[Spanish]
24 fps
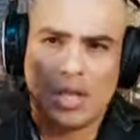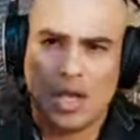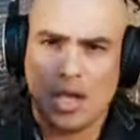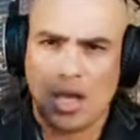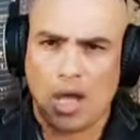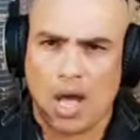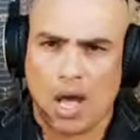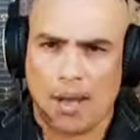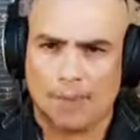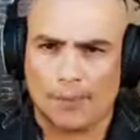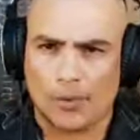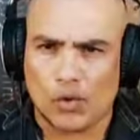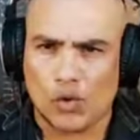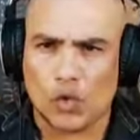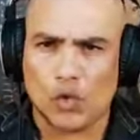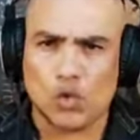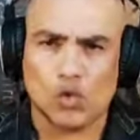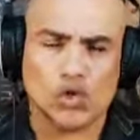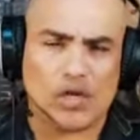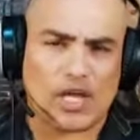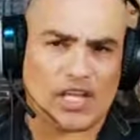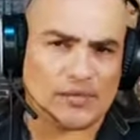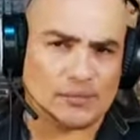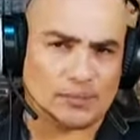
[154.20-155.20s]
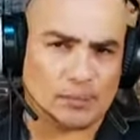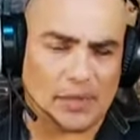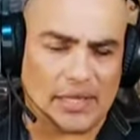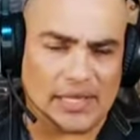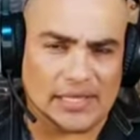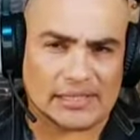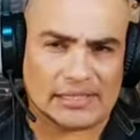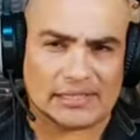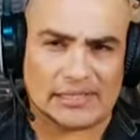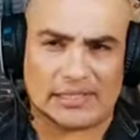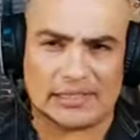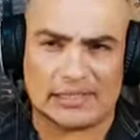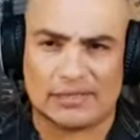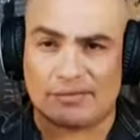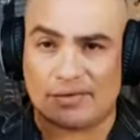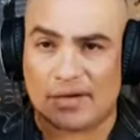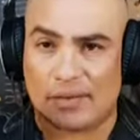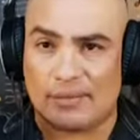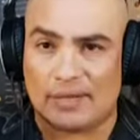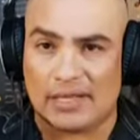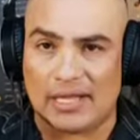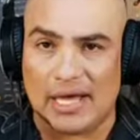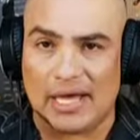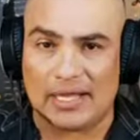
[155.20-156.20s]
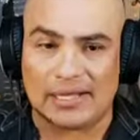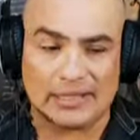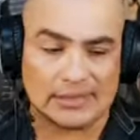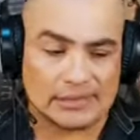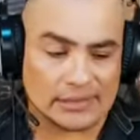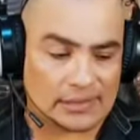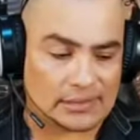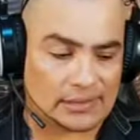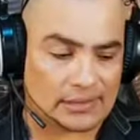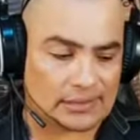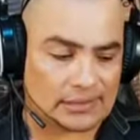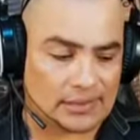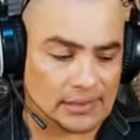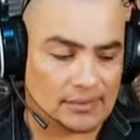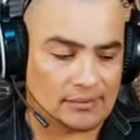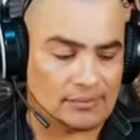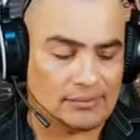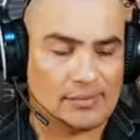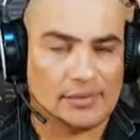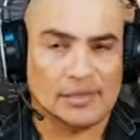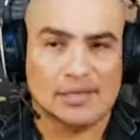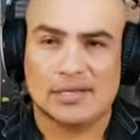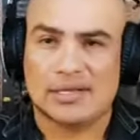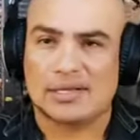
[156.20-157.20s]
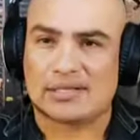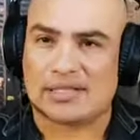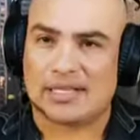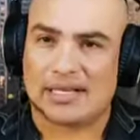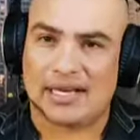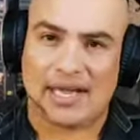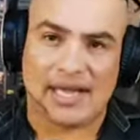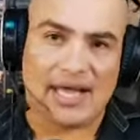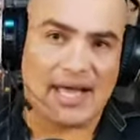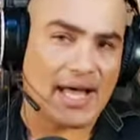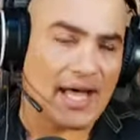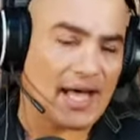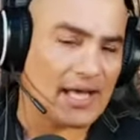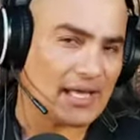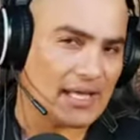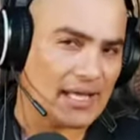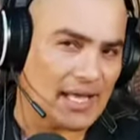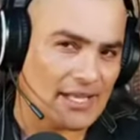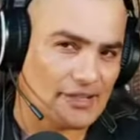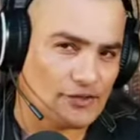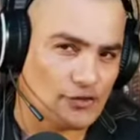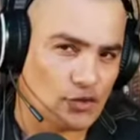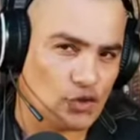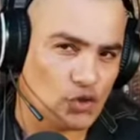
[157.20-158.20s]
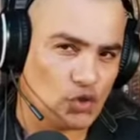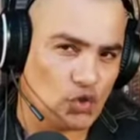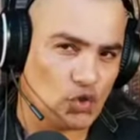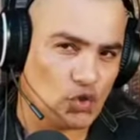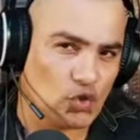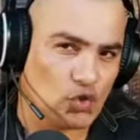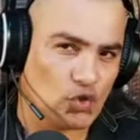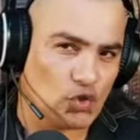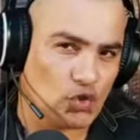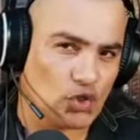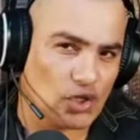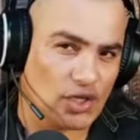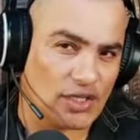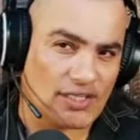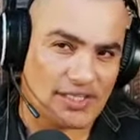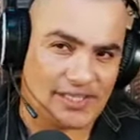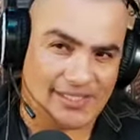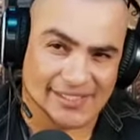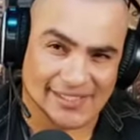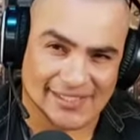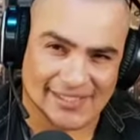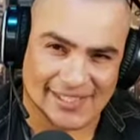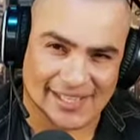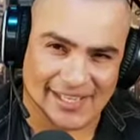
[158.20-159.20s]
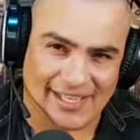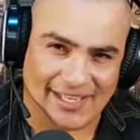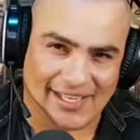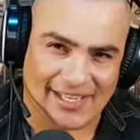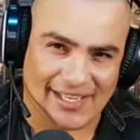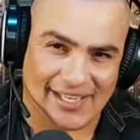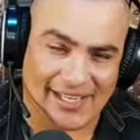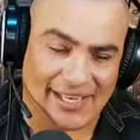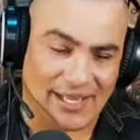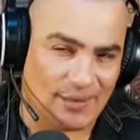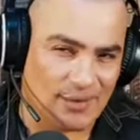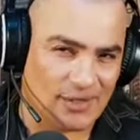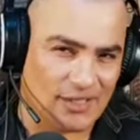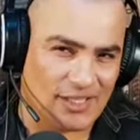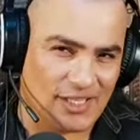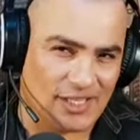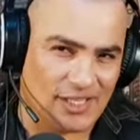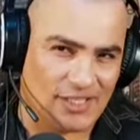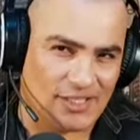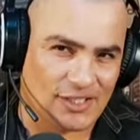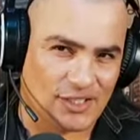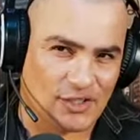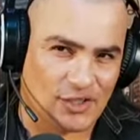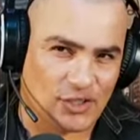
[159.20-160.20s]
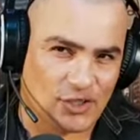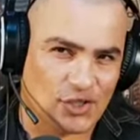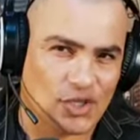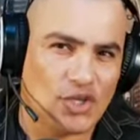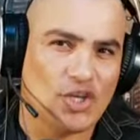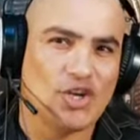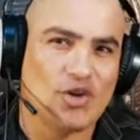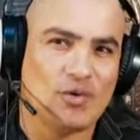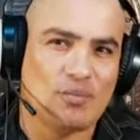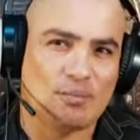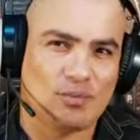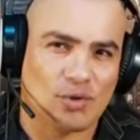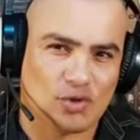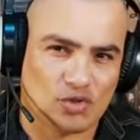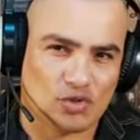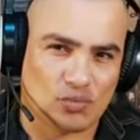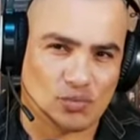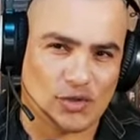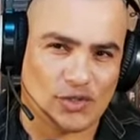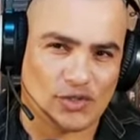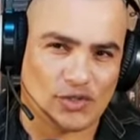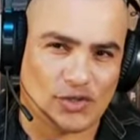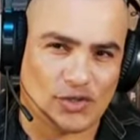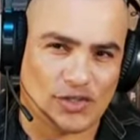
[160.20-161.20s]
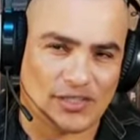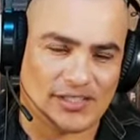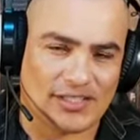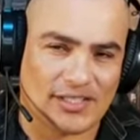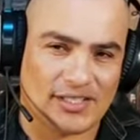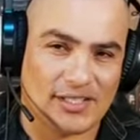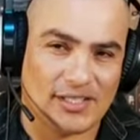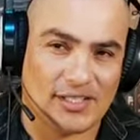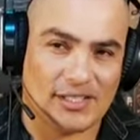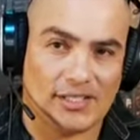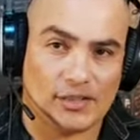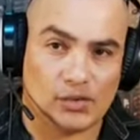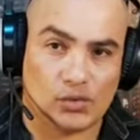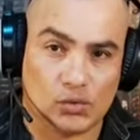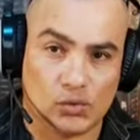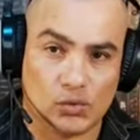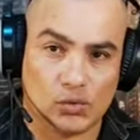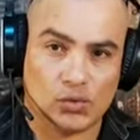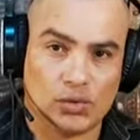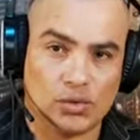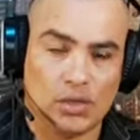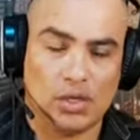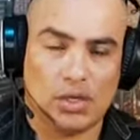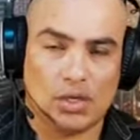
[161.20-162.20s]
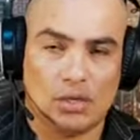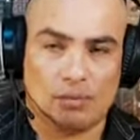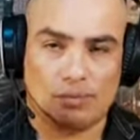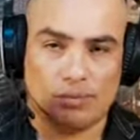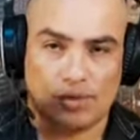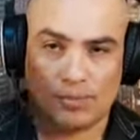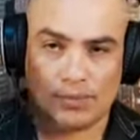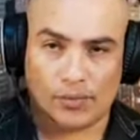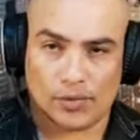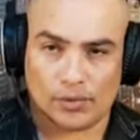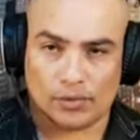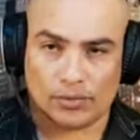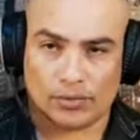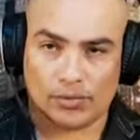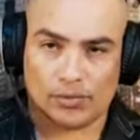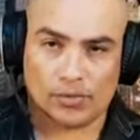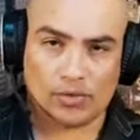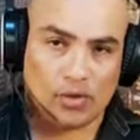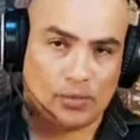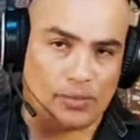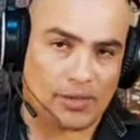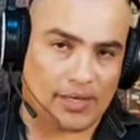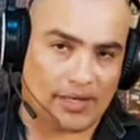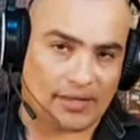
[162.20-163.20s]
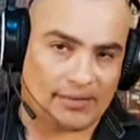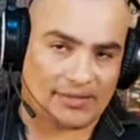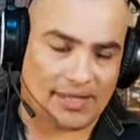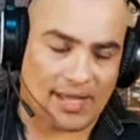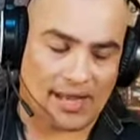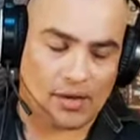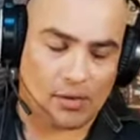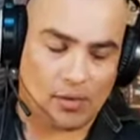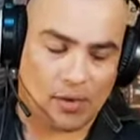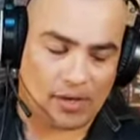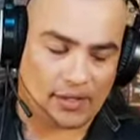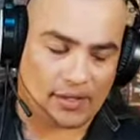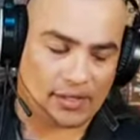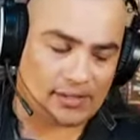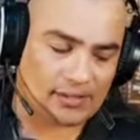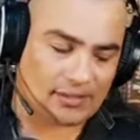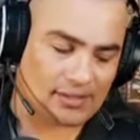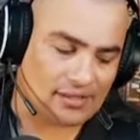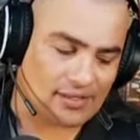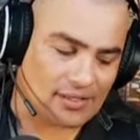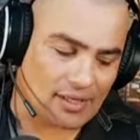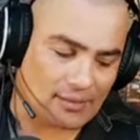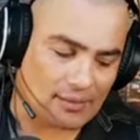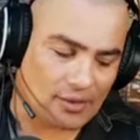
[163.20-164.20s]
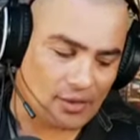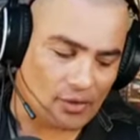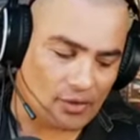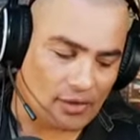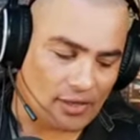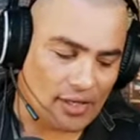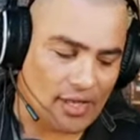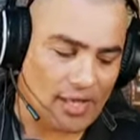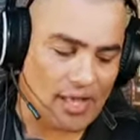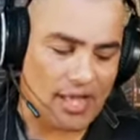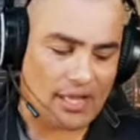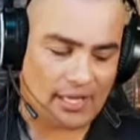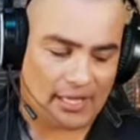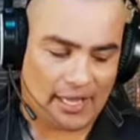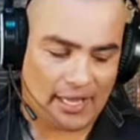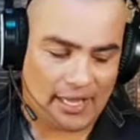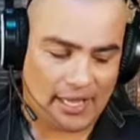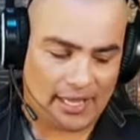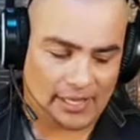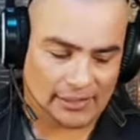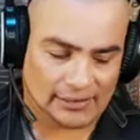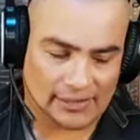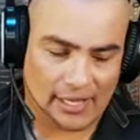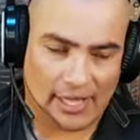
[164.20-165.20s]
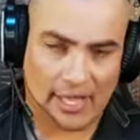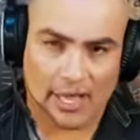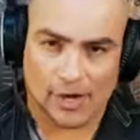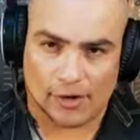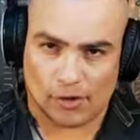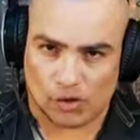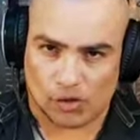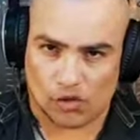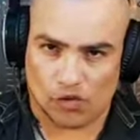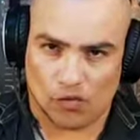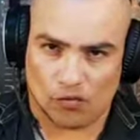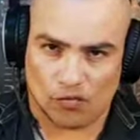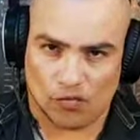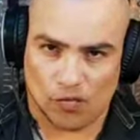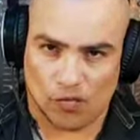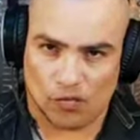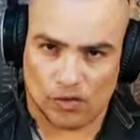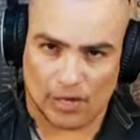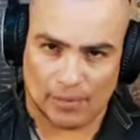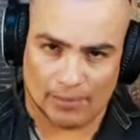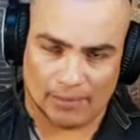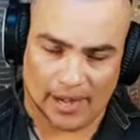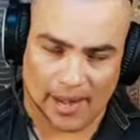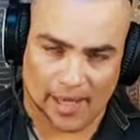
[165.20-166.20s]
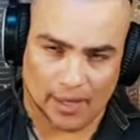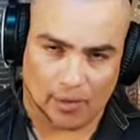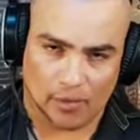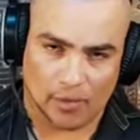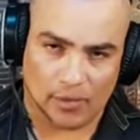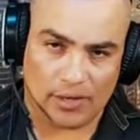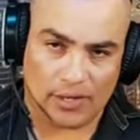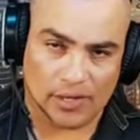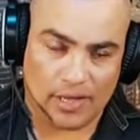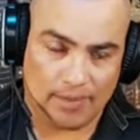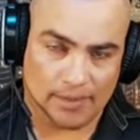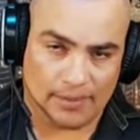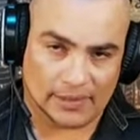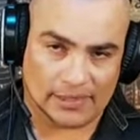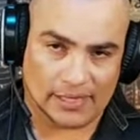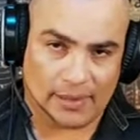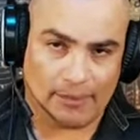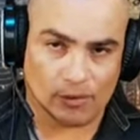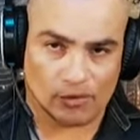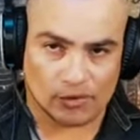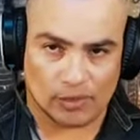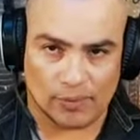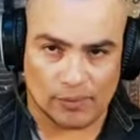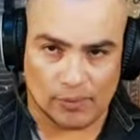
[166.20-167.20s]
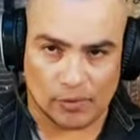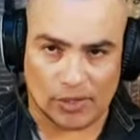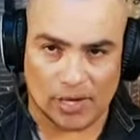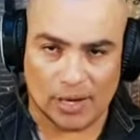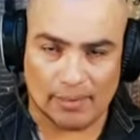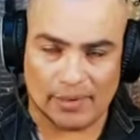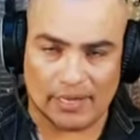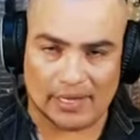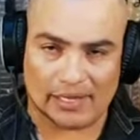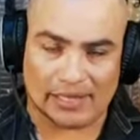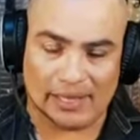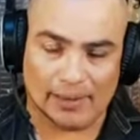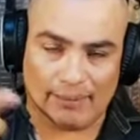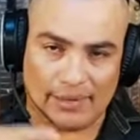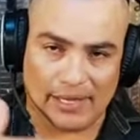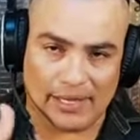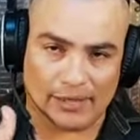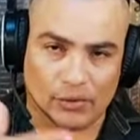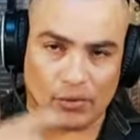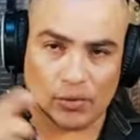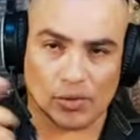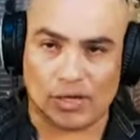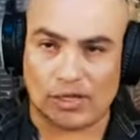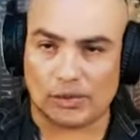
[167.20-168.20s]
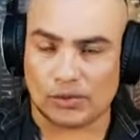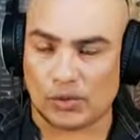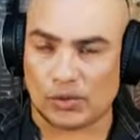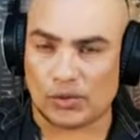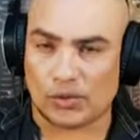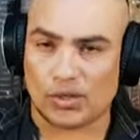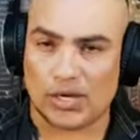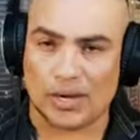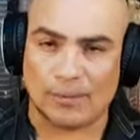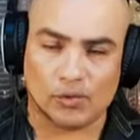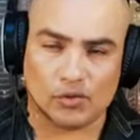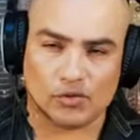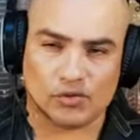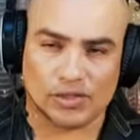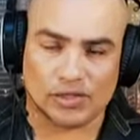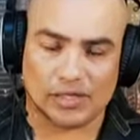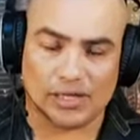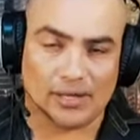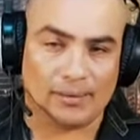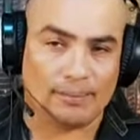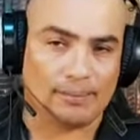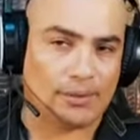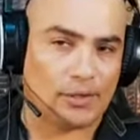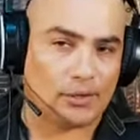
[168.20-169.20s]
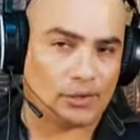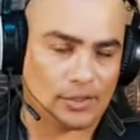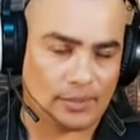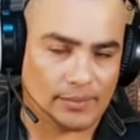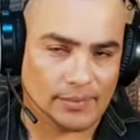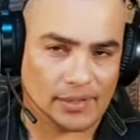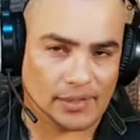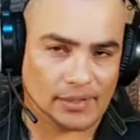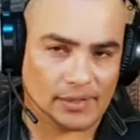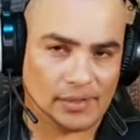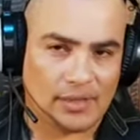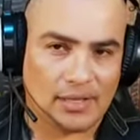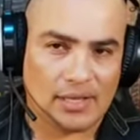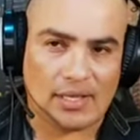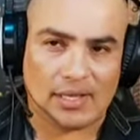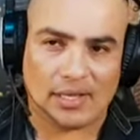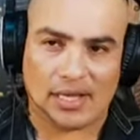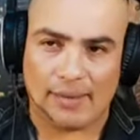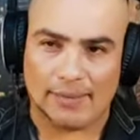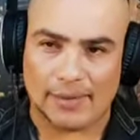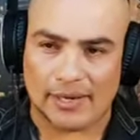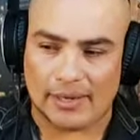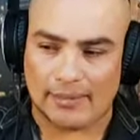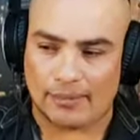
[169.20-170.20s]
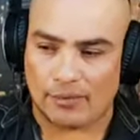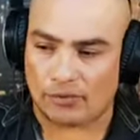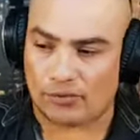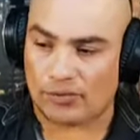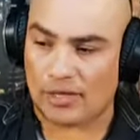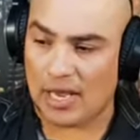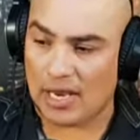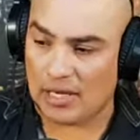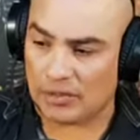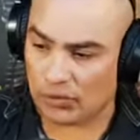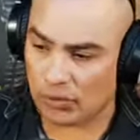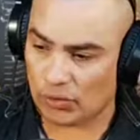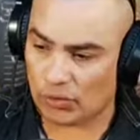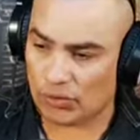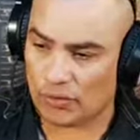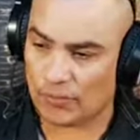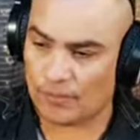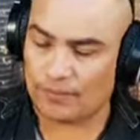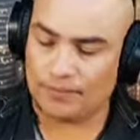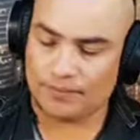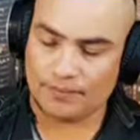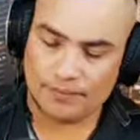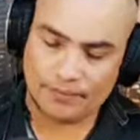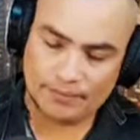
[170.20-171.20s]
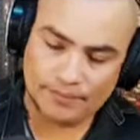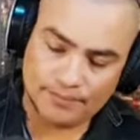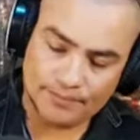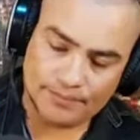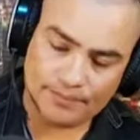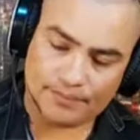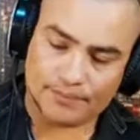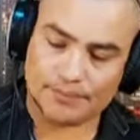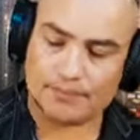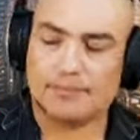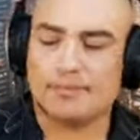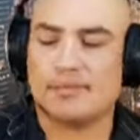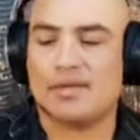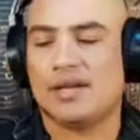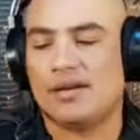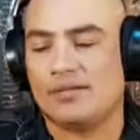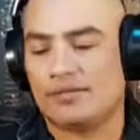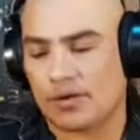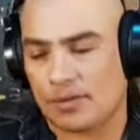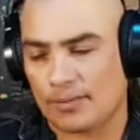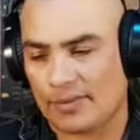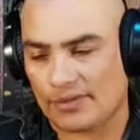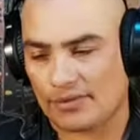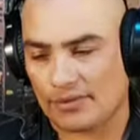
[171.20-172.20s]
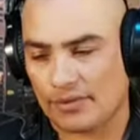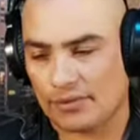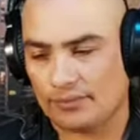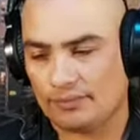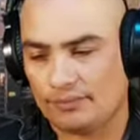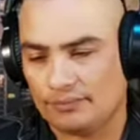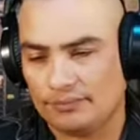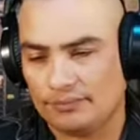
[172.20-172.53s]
hambrunas, pestes, enfermedades, etc. ¿Será acaso que ya está cerca la venida del Señor? Por supuesto que sí. Y tú, muy pronto, lo verás, al igual que este servidor, que es Rodolfo del Prado. Y empezamos el programa cambiando el tono de la música, pero también cambiaremos el tono de la información.